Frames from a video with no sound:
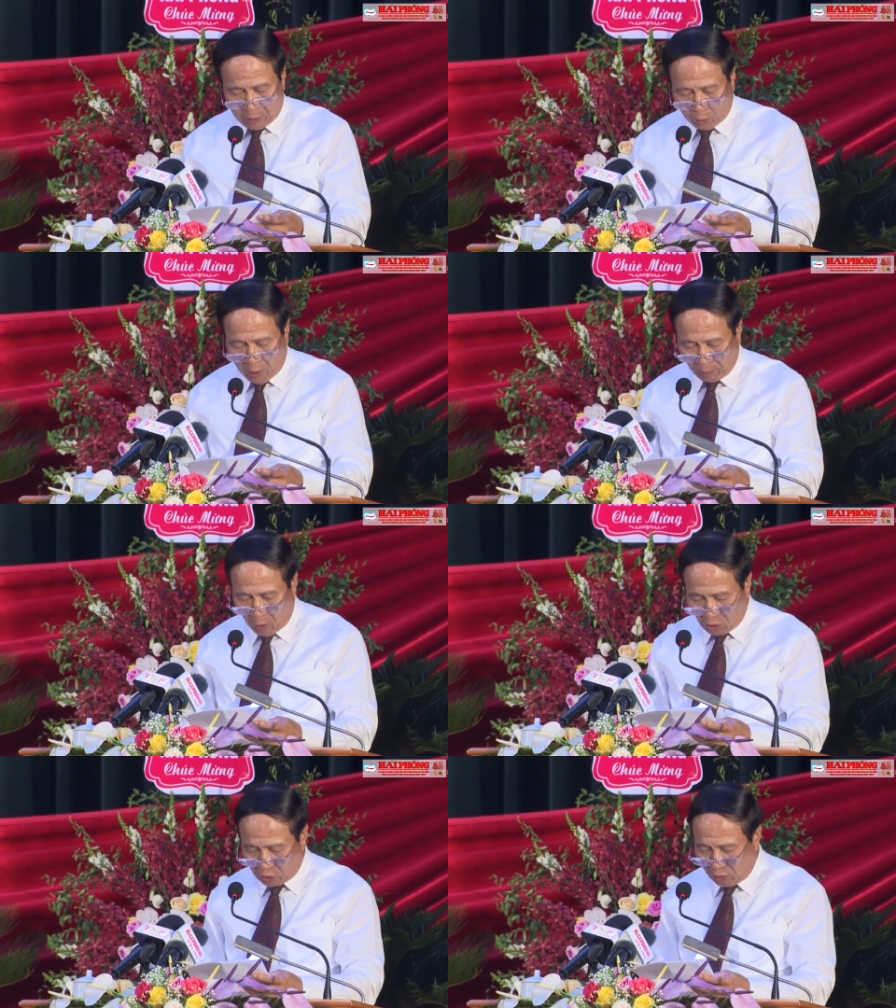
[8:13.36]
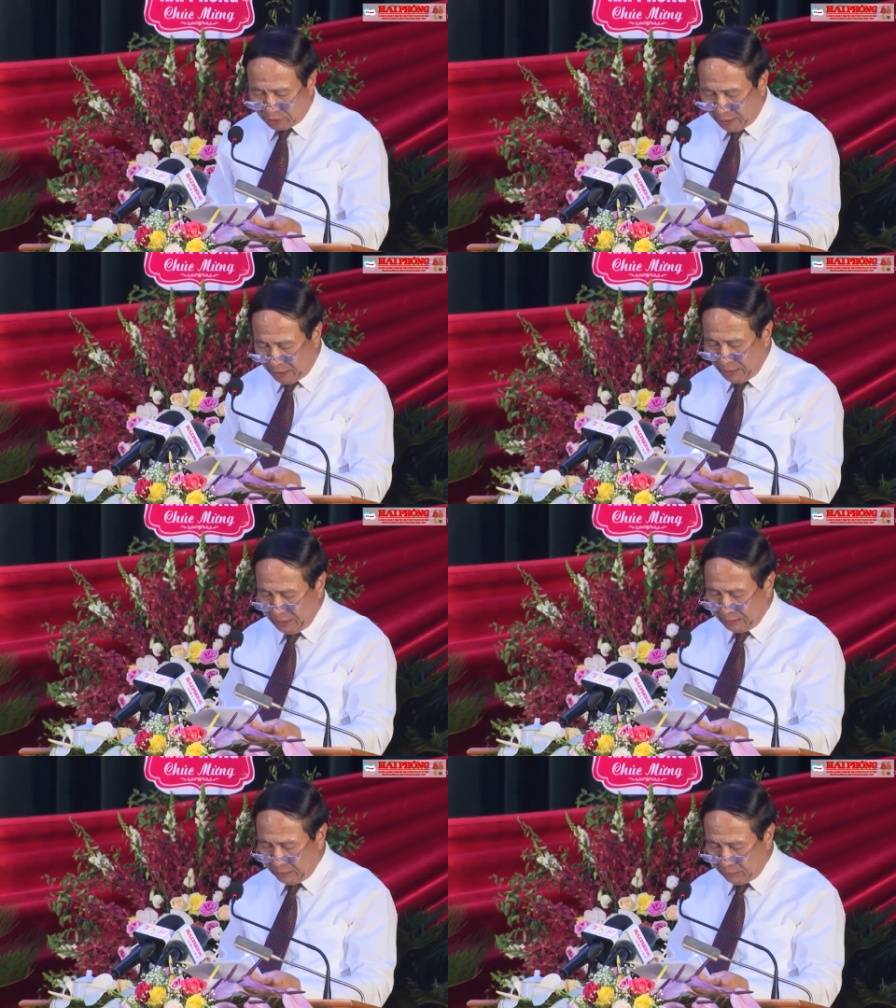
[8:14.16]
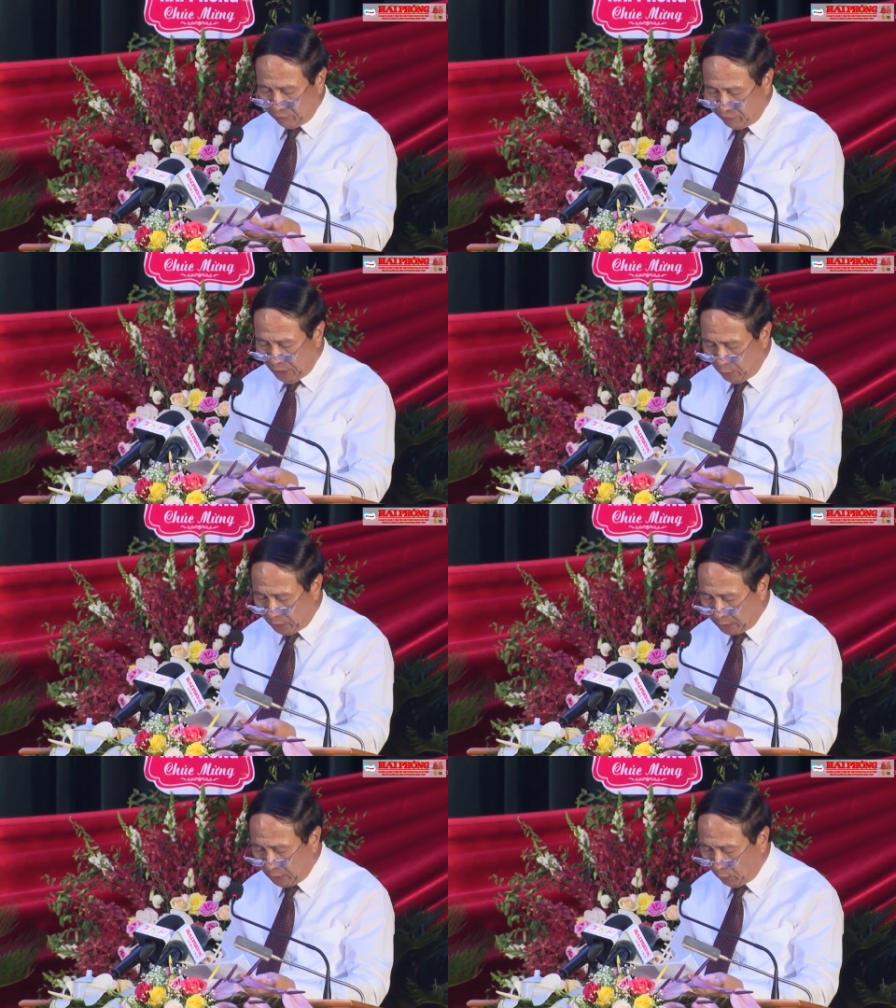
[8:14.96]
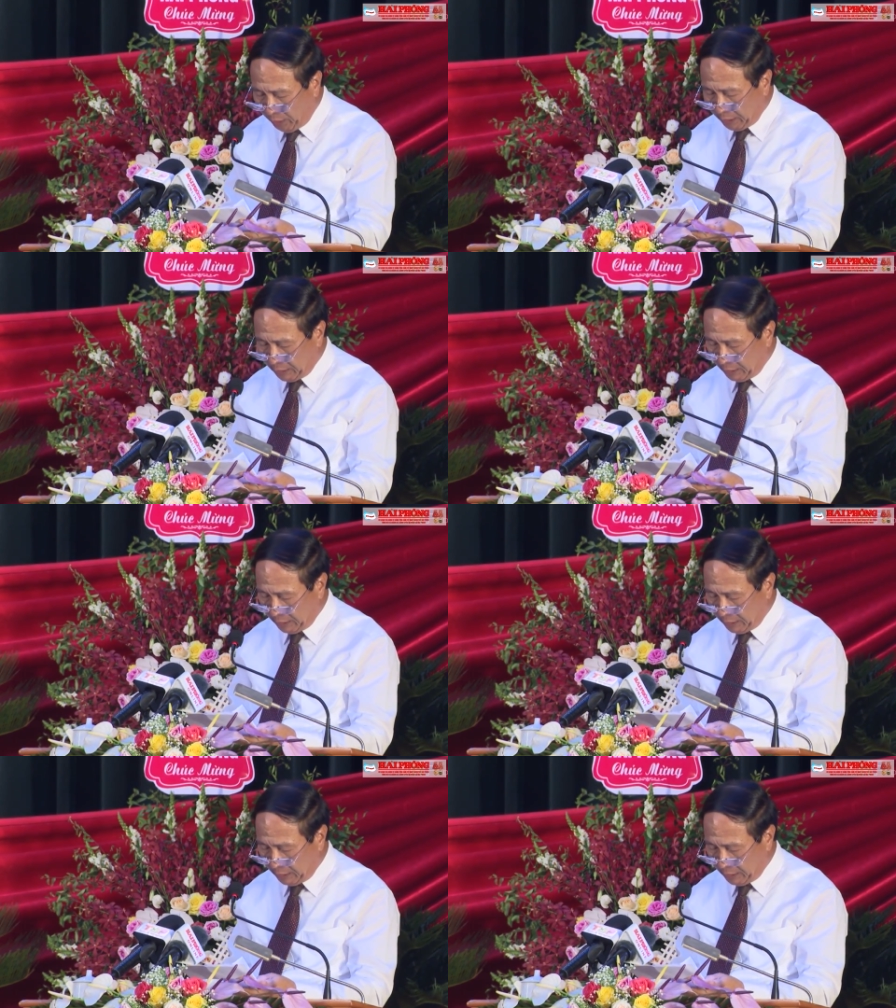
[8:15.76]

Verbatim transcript: Toàn bộ số xã và huyện Kiến Thụy